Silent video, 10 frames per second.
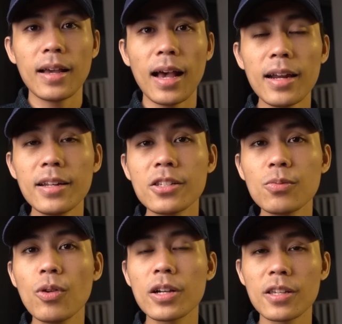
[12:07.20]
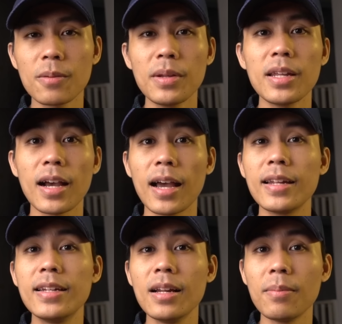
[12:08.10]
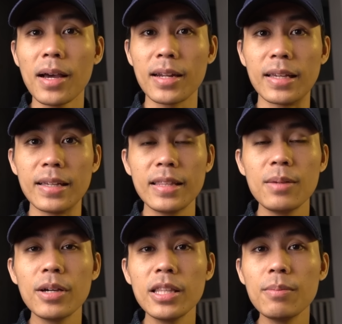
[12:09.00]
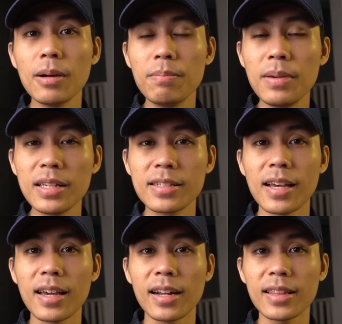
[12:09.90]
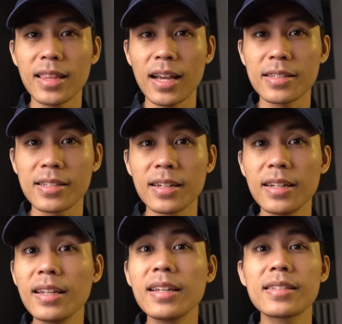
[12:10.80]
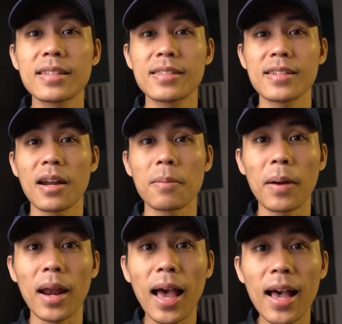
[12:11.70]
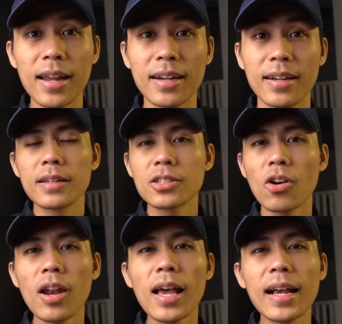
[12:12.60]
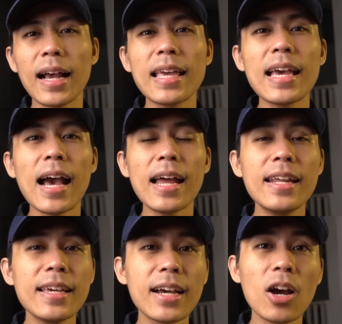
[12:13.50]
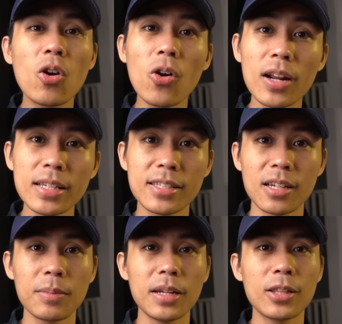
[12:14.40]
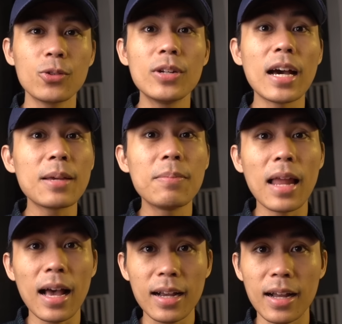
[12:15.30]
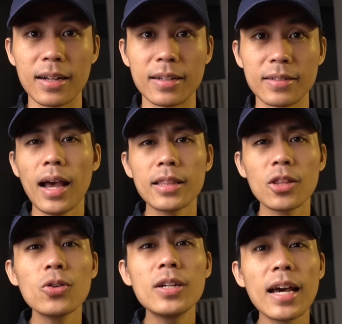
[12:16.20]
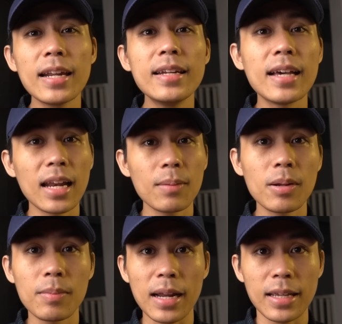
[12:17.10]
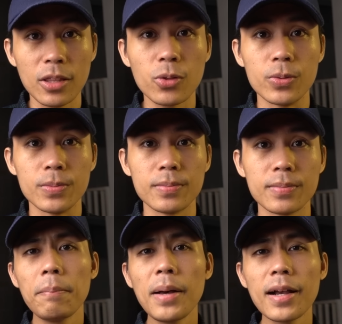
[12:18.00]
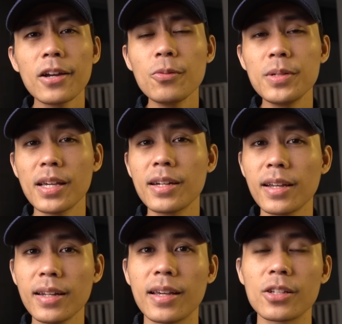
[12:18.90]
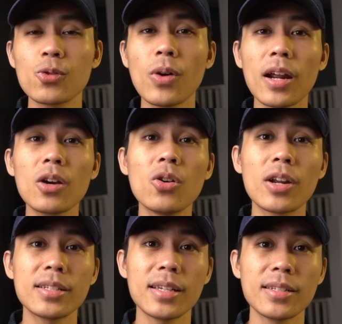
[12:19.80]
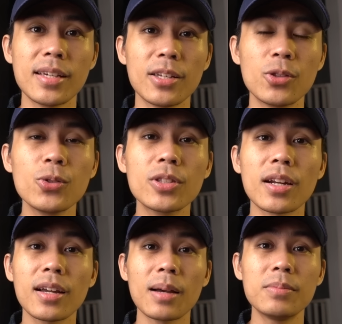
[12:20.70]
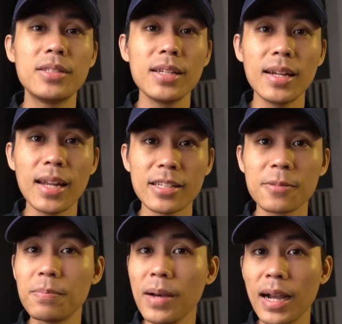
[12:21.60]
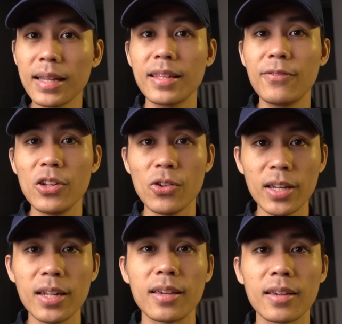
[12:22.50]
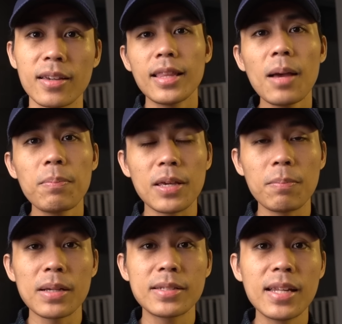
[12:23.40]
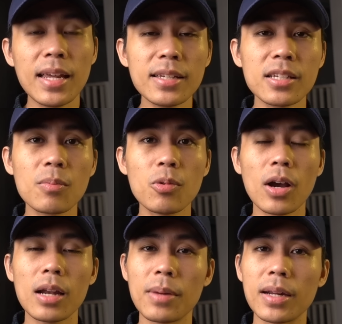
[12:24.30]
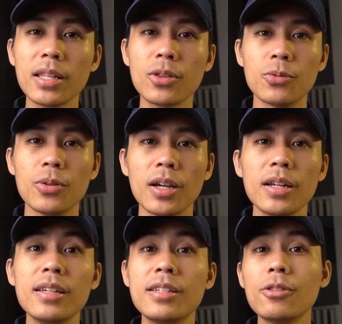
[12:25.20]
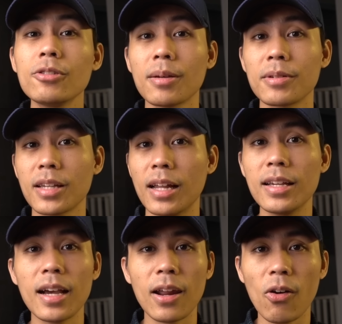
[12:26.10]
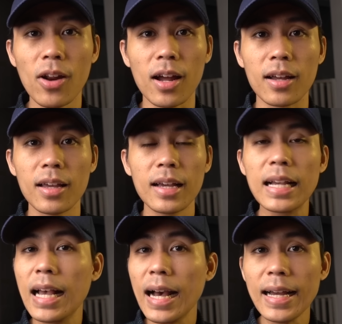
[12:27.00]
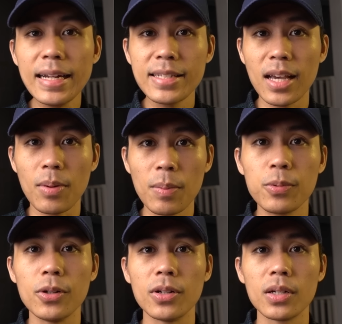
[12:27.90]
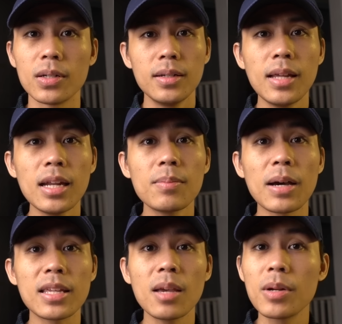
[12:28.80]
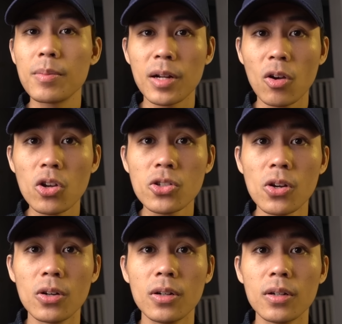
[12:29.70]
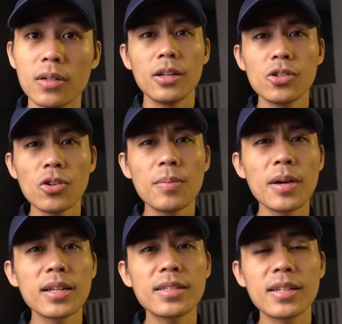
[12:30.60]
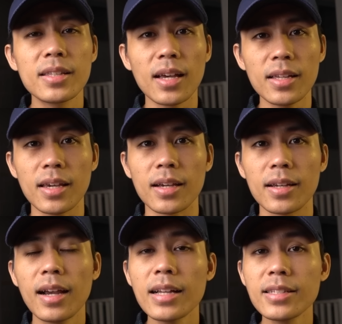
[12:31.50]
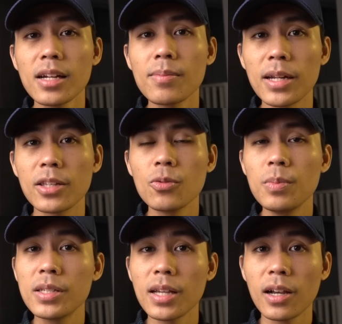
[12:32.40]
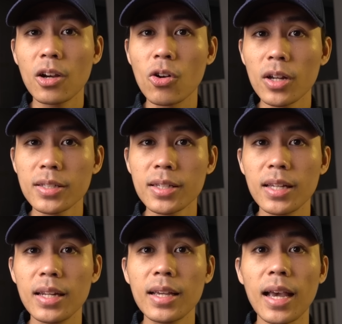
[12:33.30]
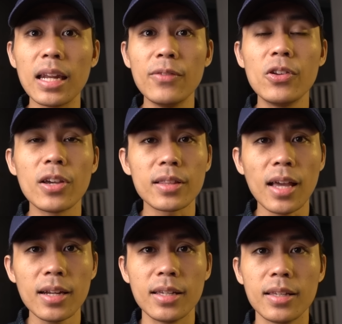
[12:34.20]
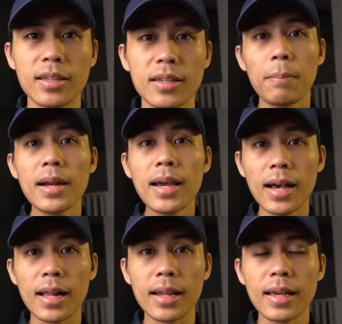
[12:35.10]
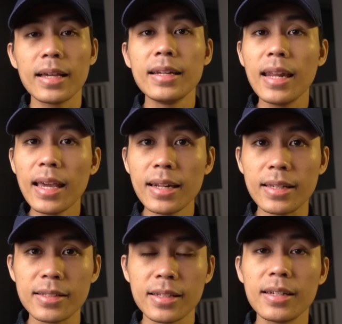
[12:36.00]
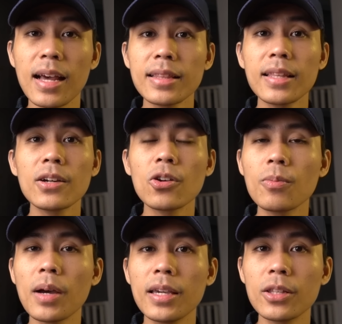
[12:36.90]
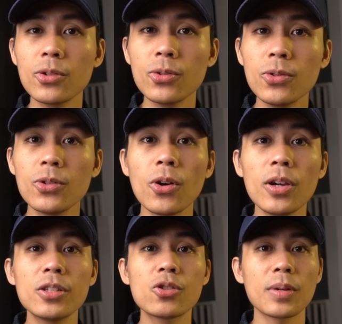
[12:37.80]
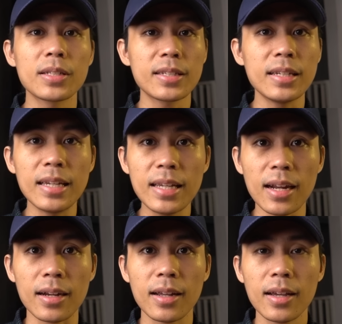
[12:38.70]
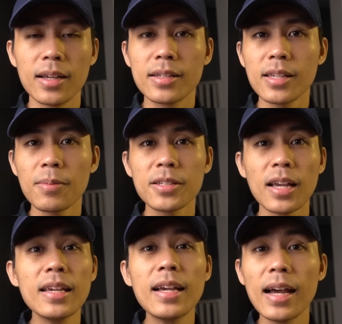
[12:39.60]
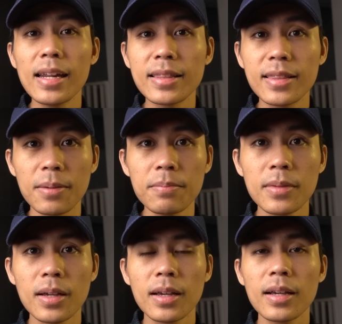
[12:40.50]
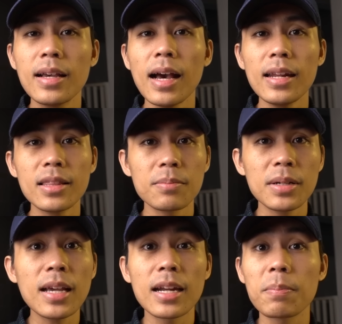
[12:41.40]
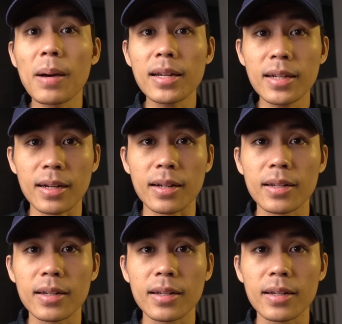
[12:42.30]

ada sebuah cermin yang ada di lemari tiba-tiba bisa retak sendiri secara perlahan. Seolah kayak ada yang ngegores cermin itu dari belakang atau dari dalam lemari itu. Bahkan lu bisa dengerin ya suara goresannya itu terekam jelas banget di video ini. Tapi pas Dennis ngebuka lemari itu, di situ sama sekali nggak ada orang. Gak ada siapapun. Dan lemarinya bener-bener kosong. So gimana ceritanya? Kaca lemari itu bisa kegores sendiri kayak di video yang tadi. Padahal Dennis datang ke rumah itu doi cuman sendirian. Sama sekali gak ada tim, gak ada teman, gak ada partner.